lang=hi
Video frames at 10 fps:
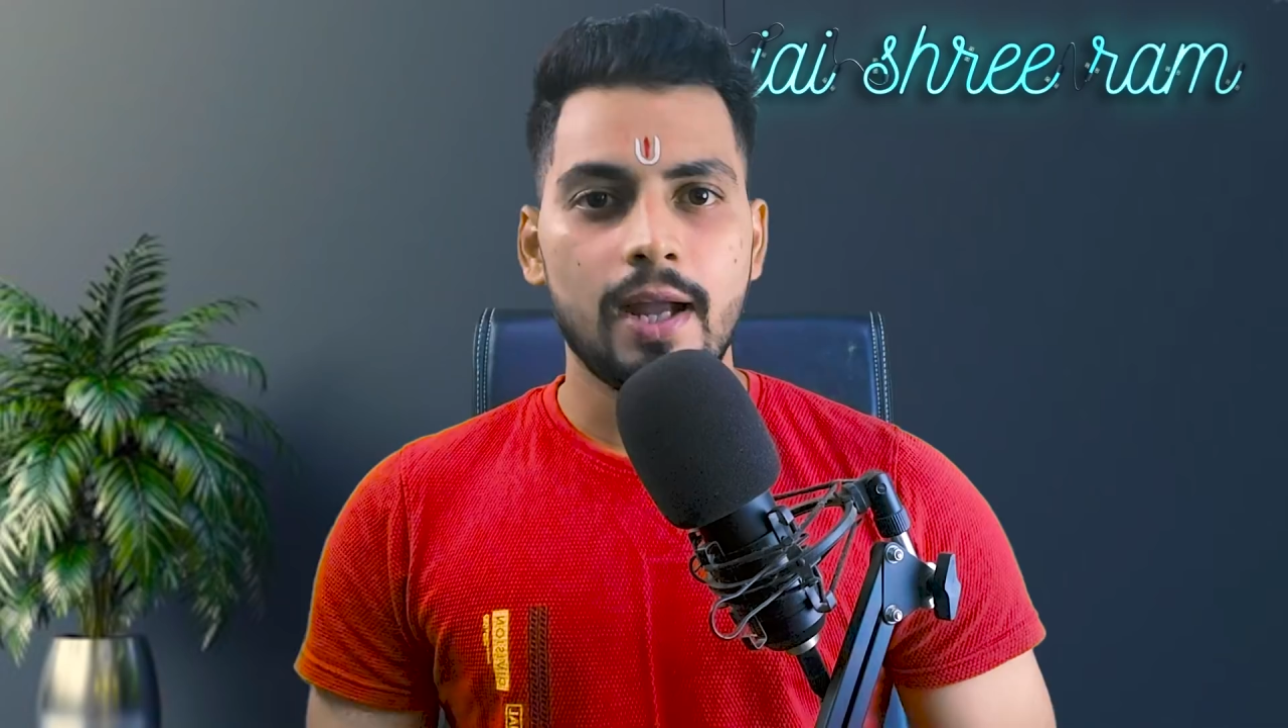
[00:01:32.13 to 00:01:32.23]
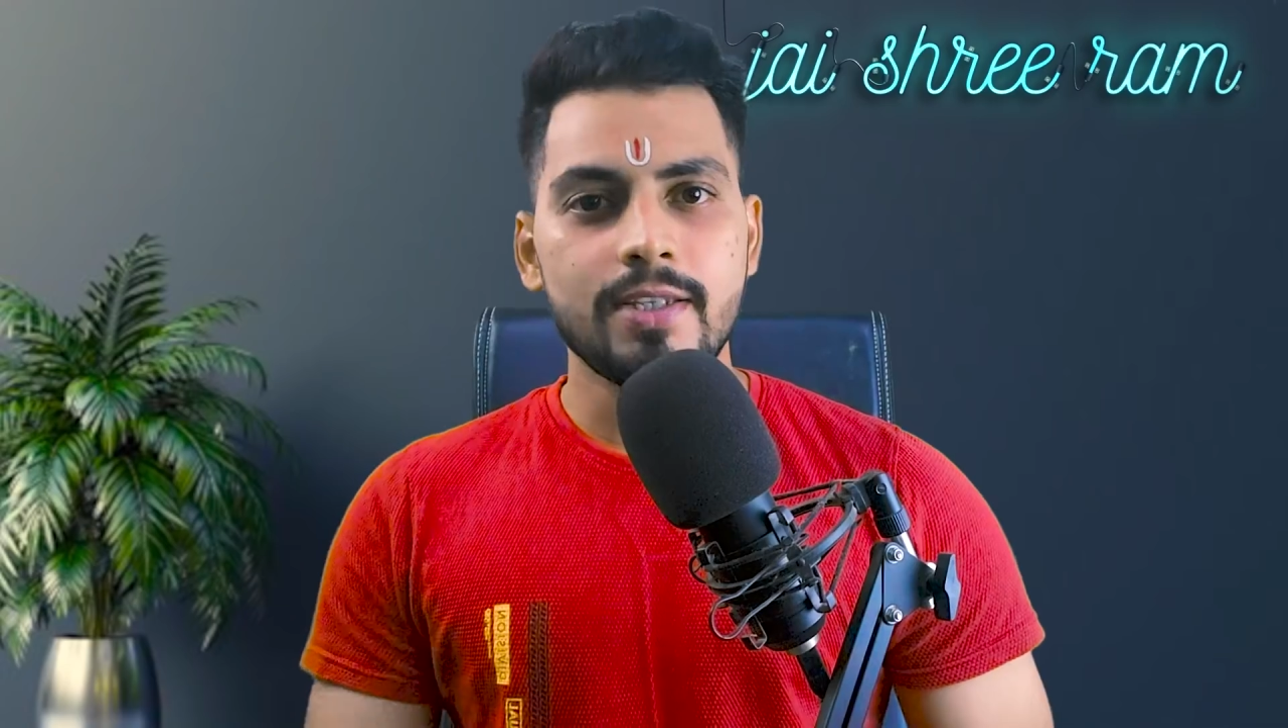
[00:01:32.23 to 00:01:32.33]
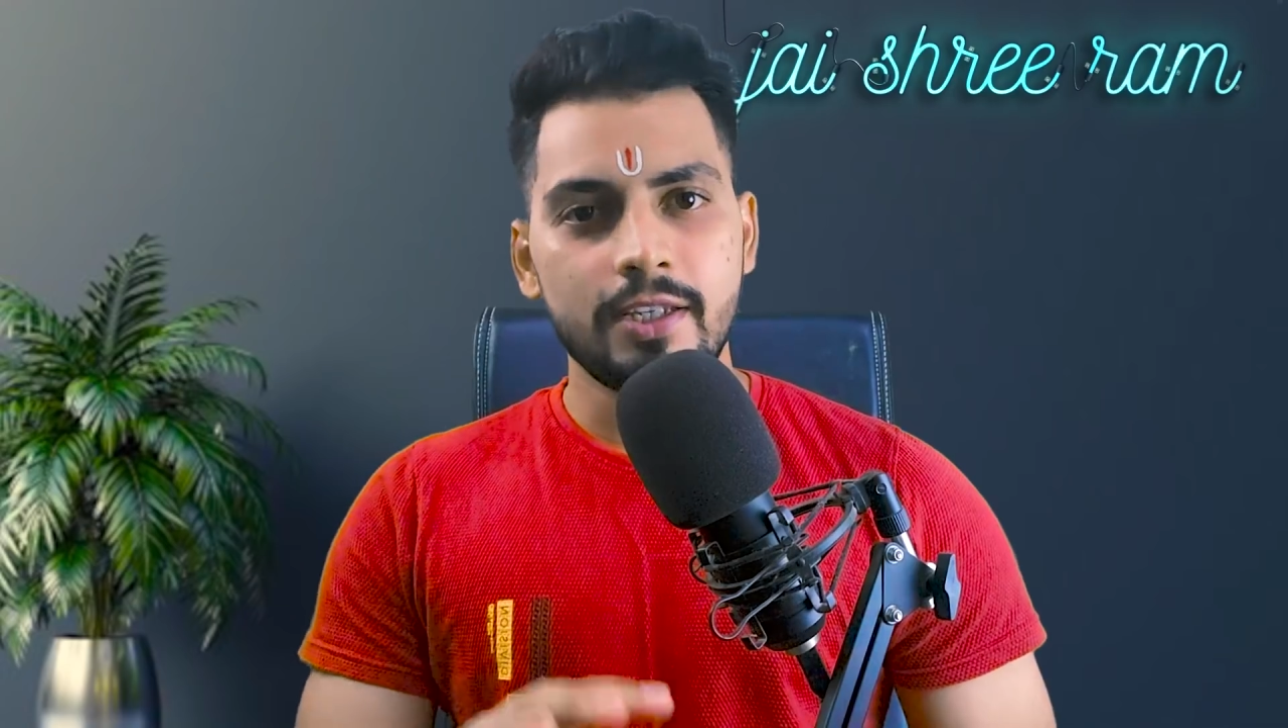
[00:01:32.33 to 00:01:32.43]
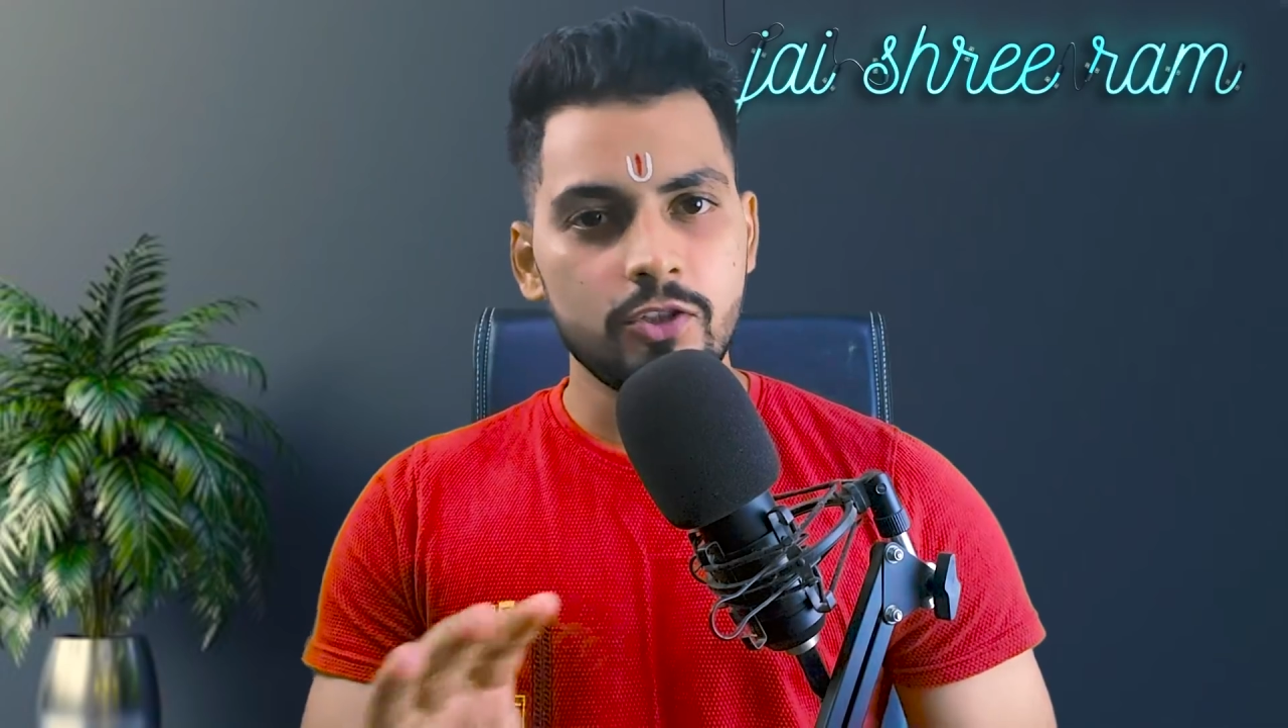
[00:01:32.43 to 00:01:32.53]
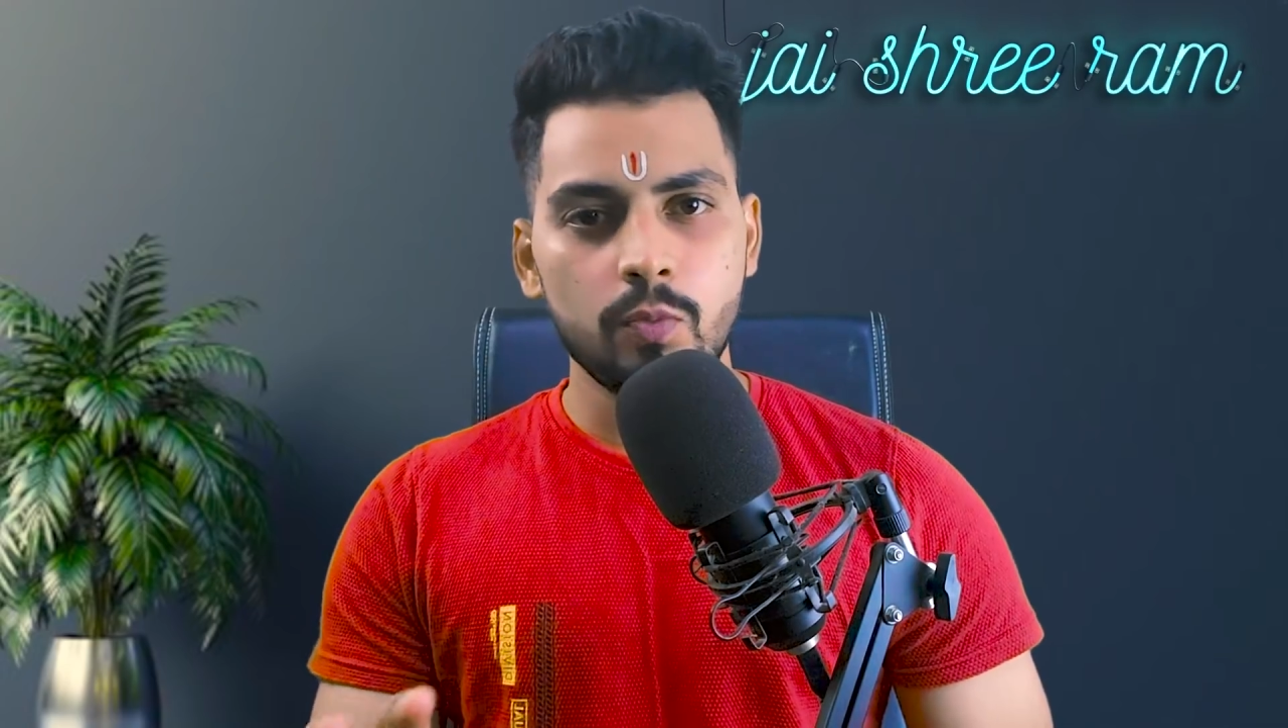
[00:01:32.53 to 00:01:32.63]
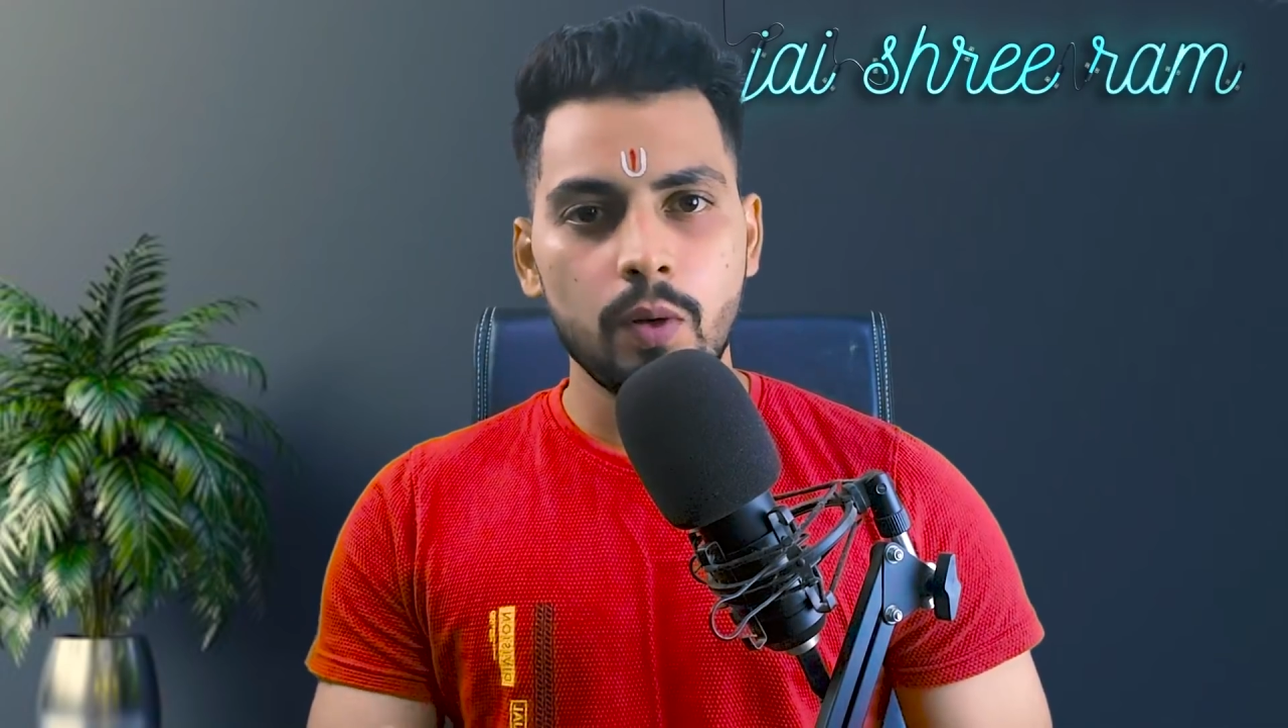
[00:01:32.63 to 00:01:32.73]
अच्छा ये जो